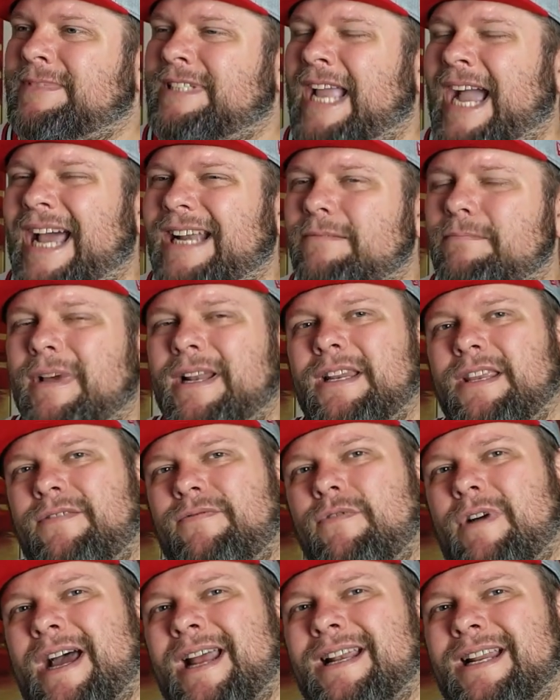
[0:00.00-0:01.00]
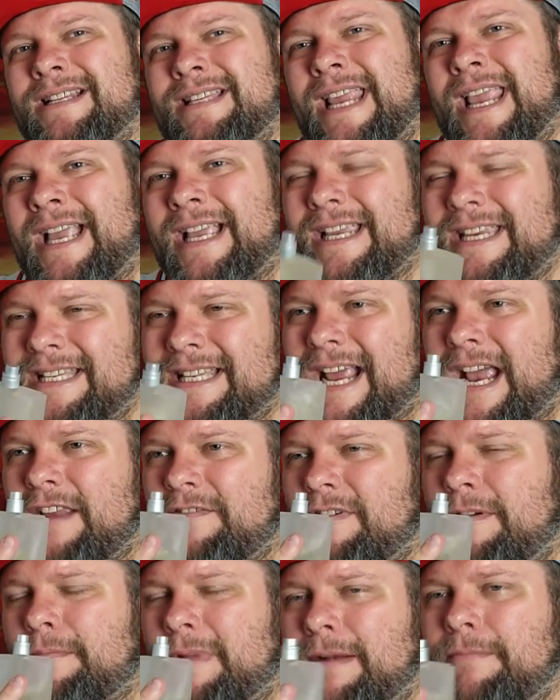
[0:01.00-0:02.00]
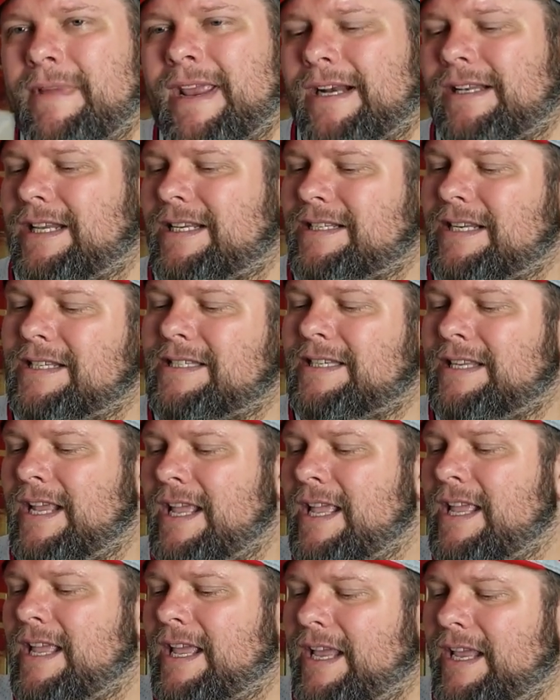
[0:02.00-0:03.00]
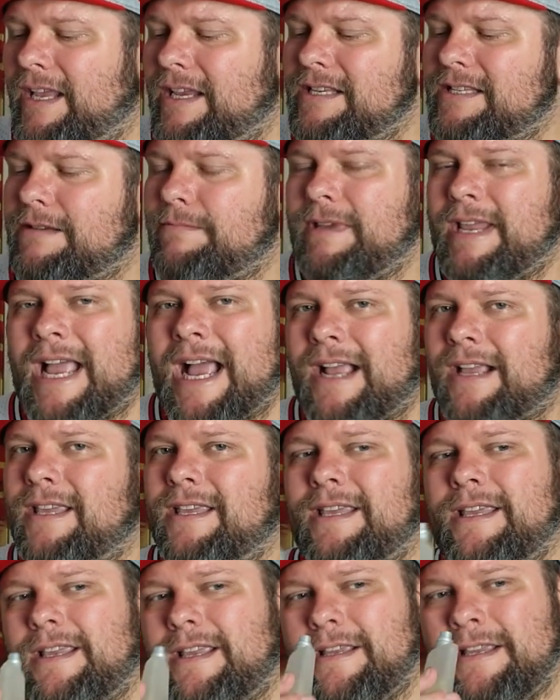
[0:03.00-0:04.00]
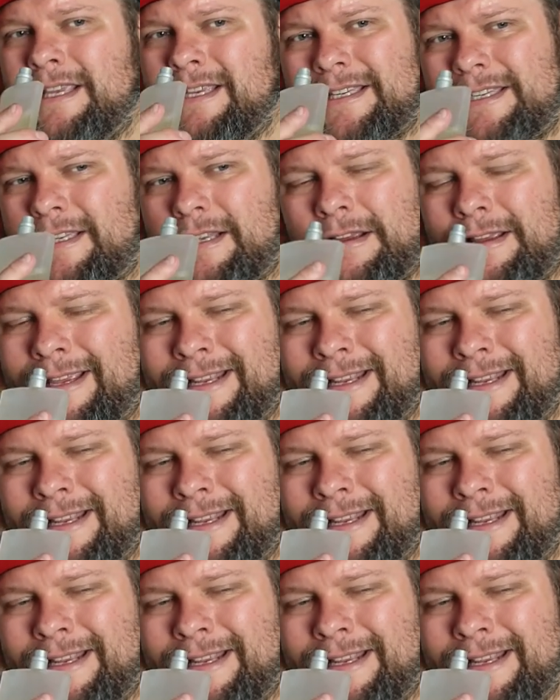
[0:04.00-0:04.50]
die hat man nicht woanders. Er riecht einfach, man merkt, dass das äh, Easy Miyake ist.